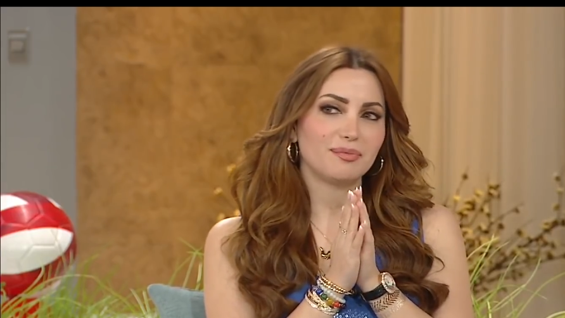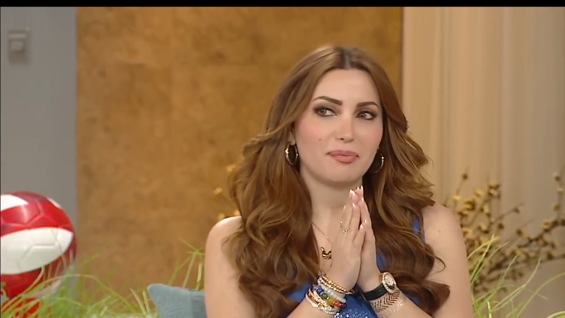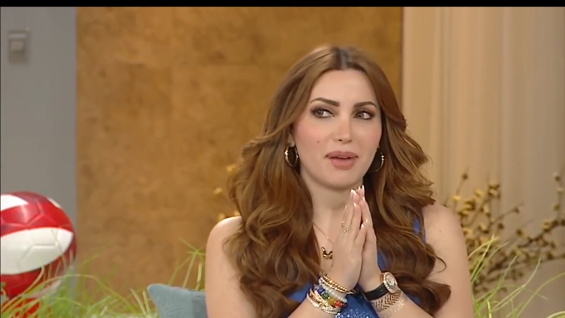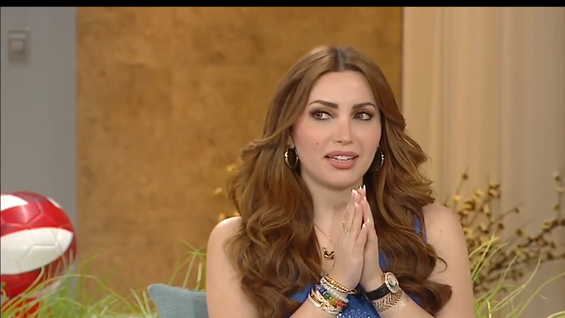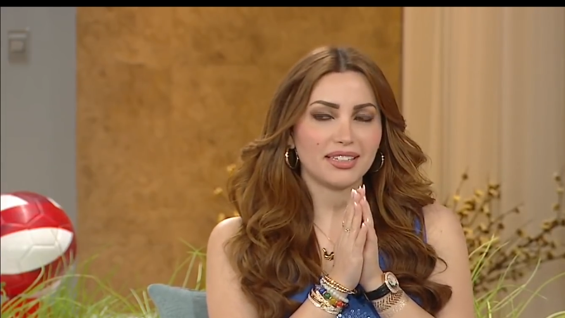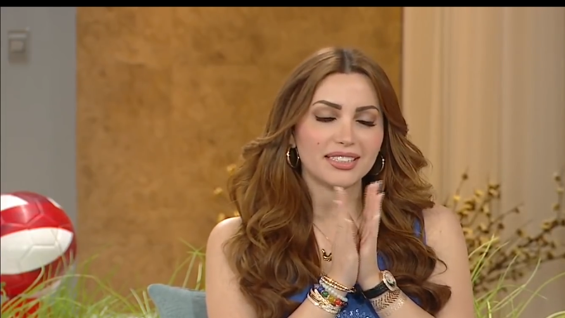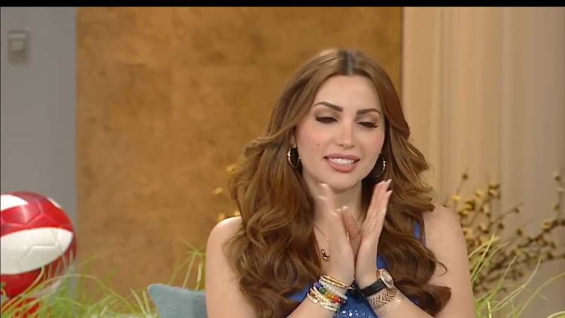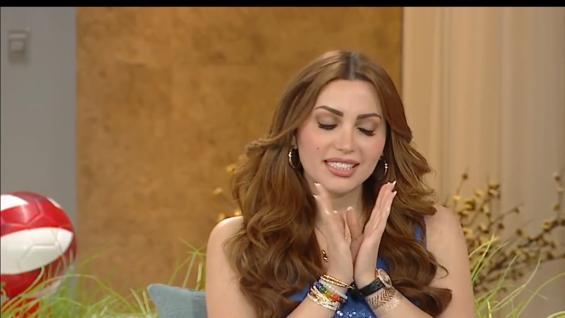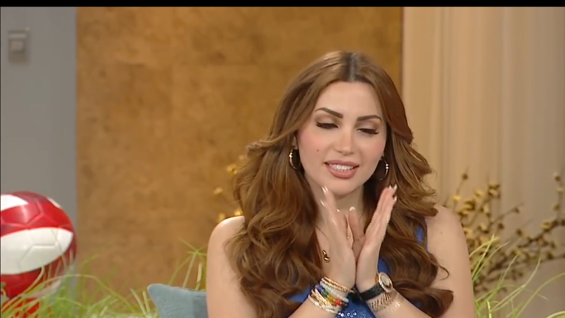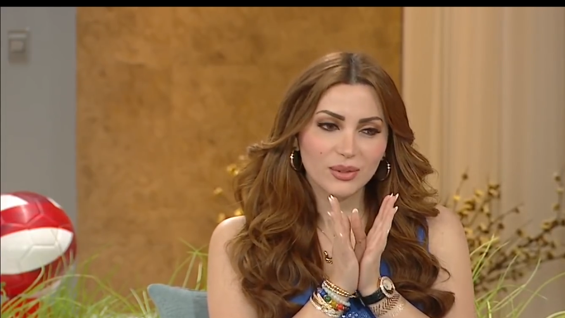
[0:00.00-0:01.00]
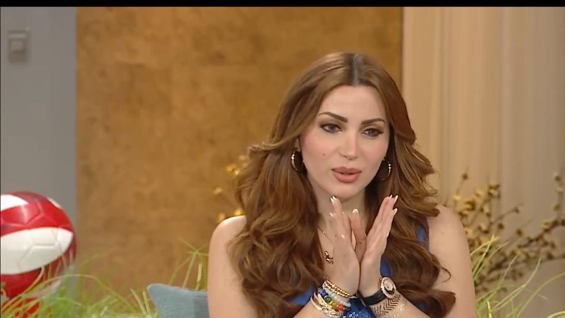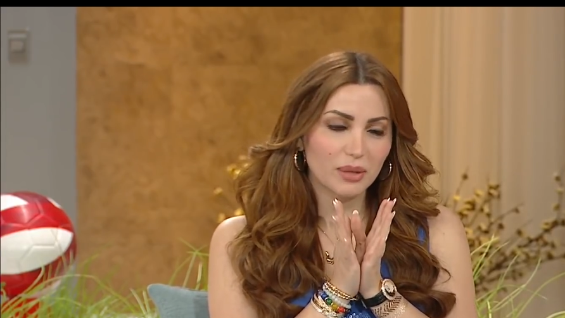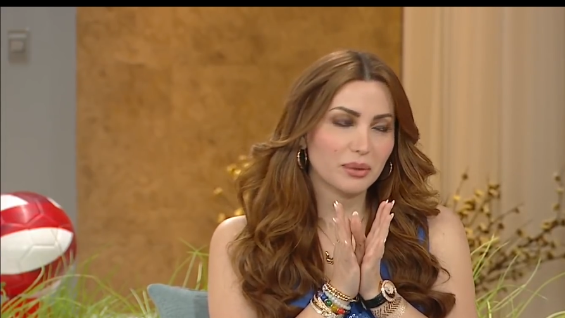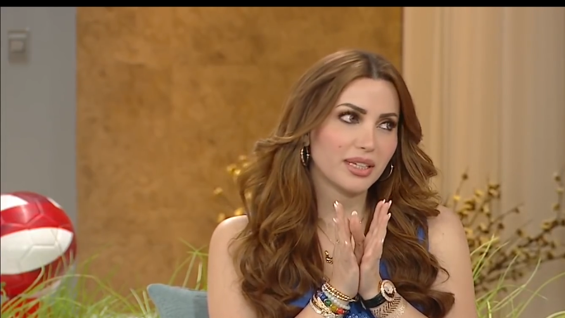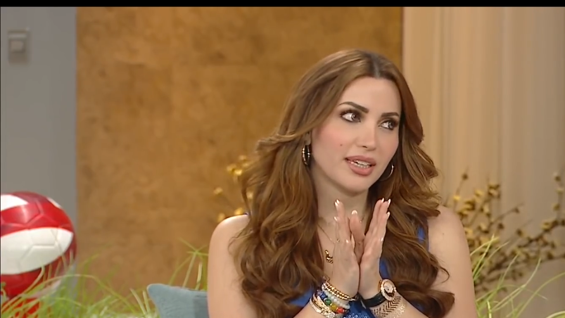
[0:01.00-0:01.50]
ماني كثير
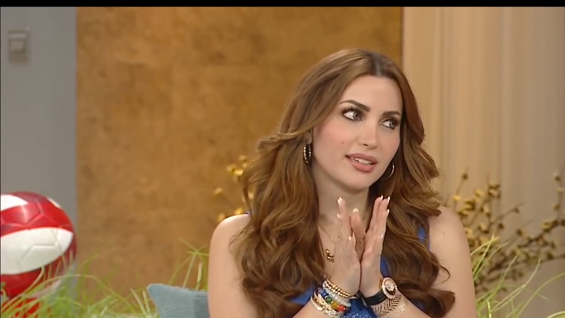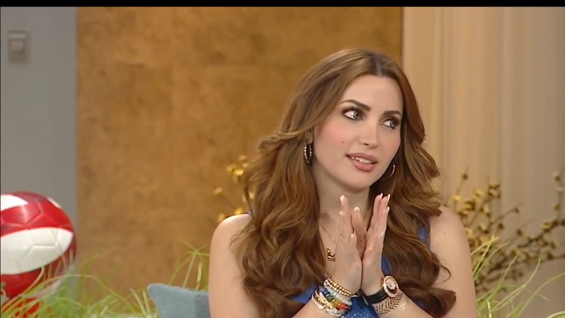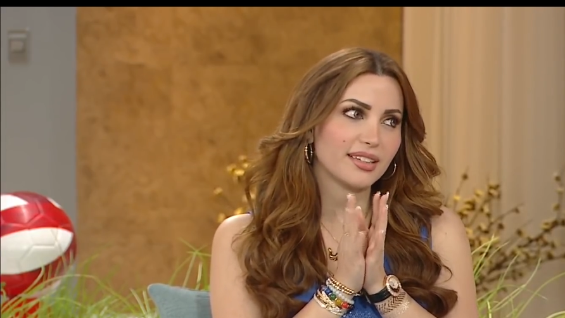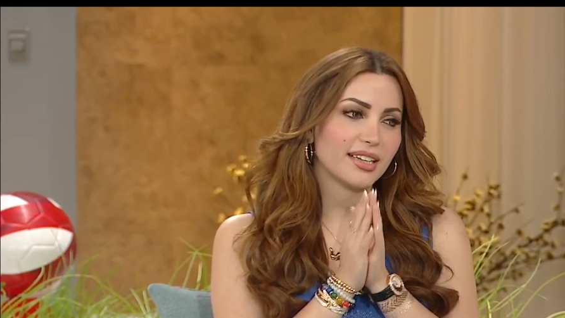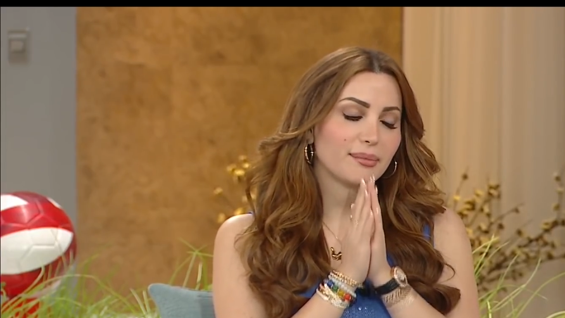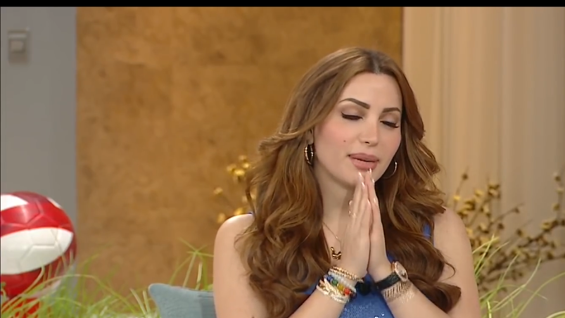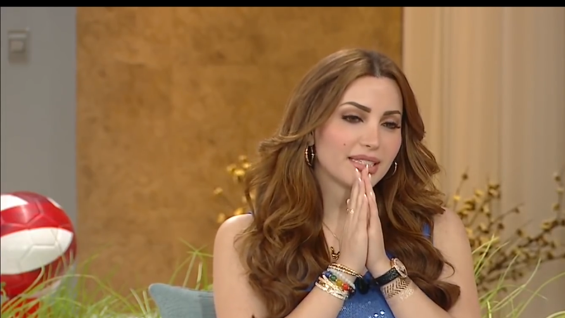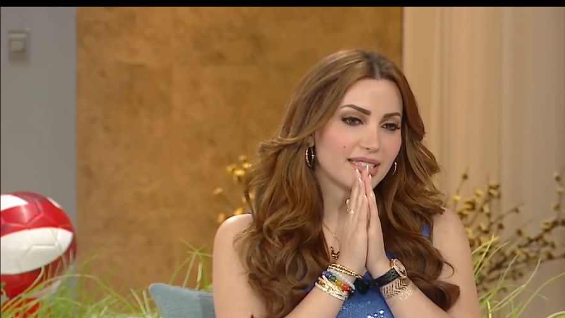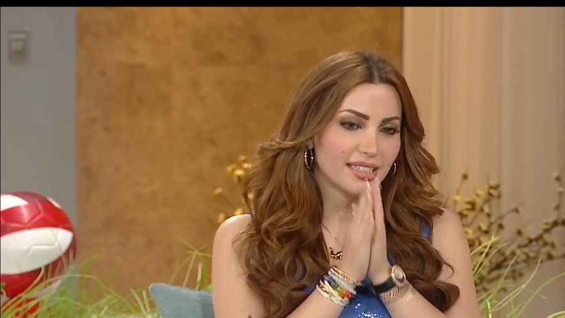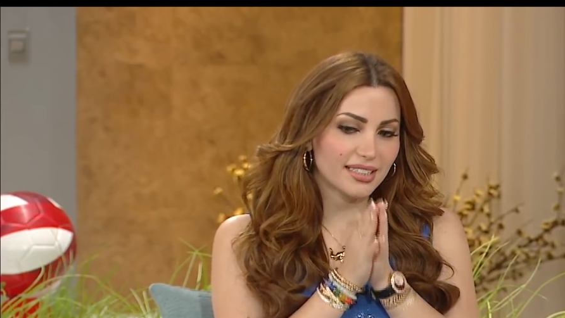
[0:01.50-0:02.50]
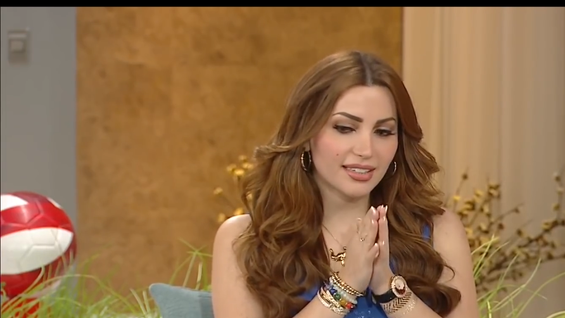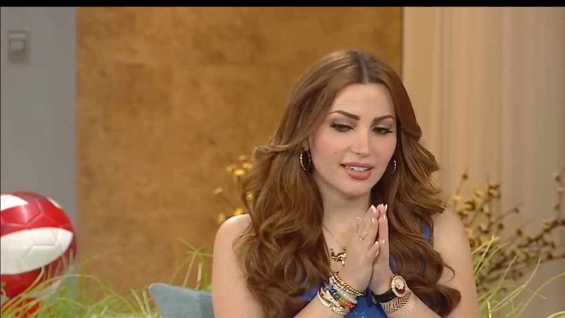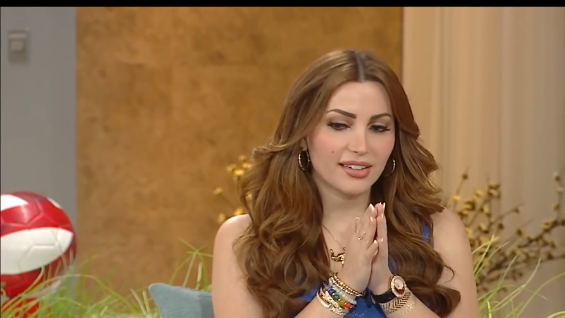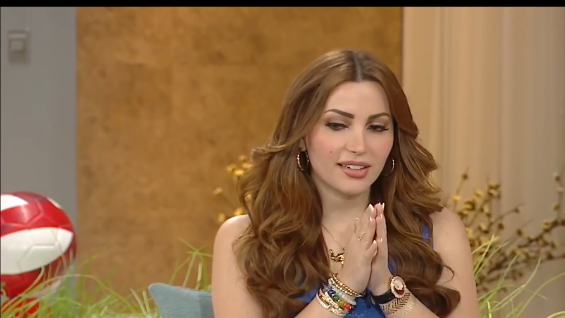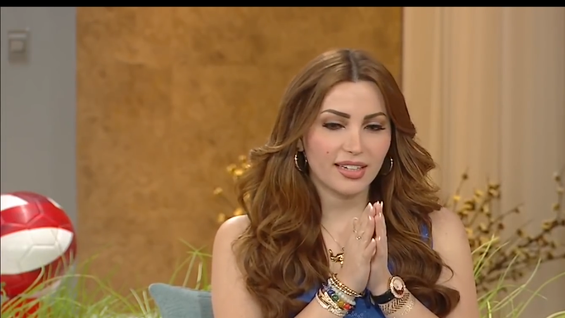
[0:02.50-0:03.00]
كرويه يعني ما كثير
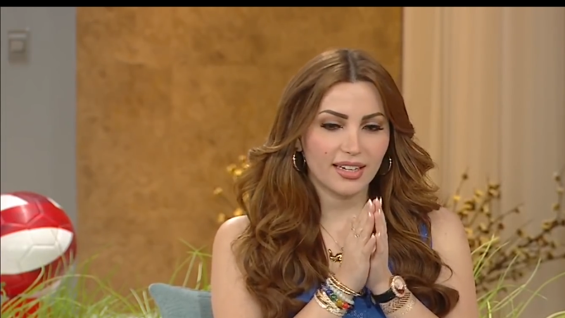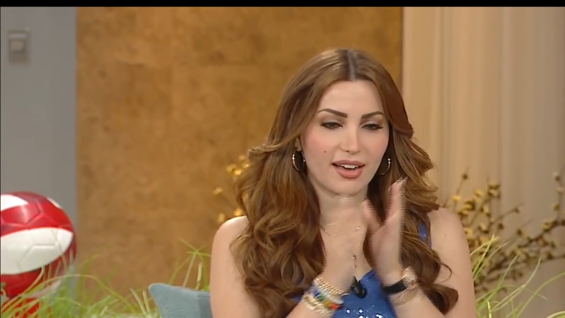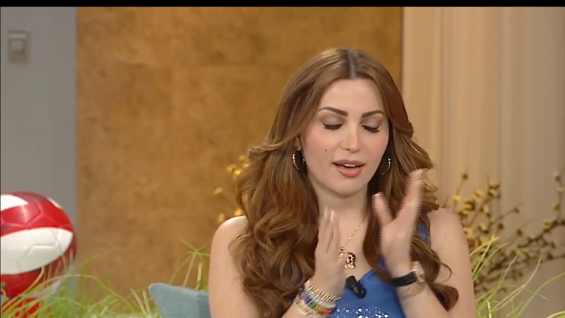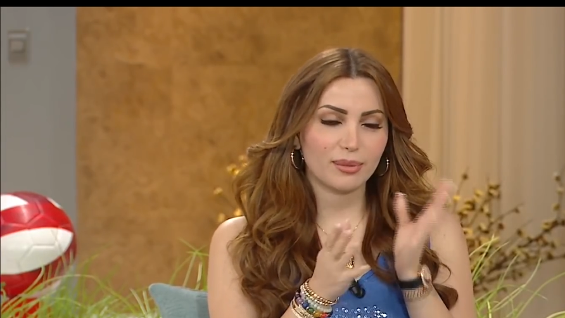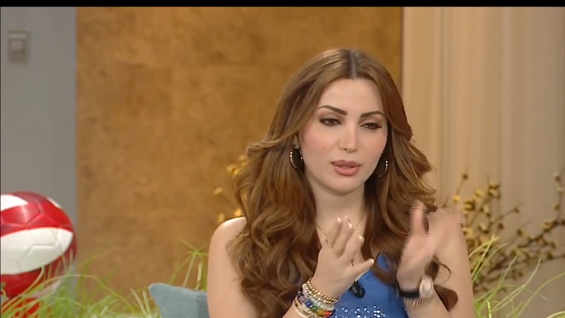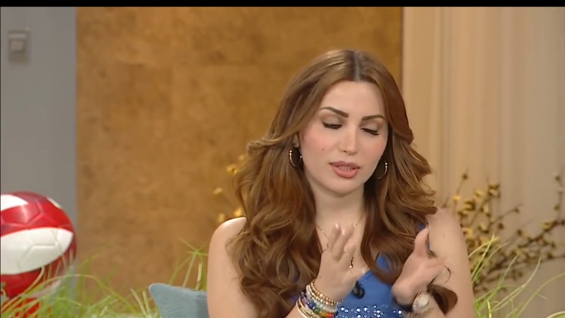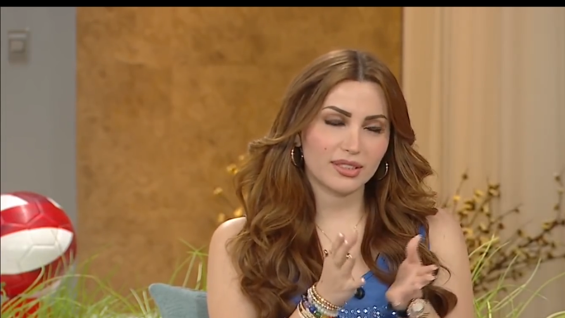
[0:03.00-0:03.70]
آه، علاقة بكره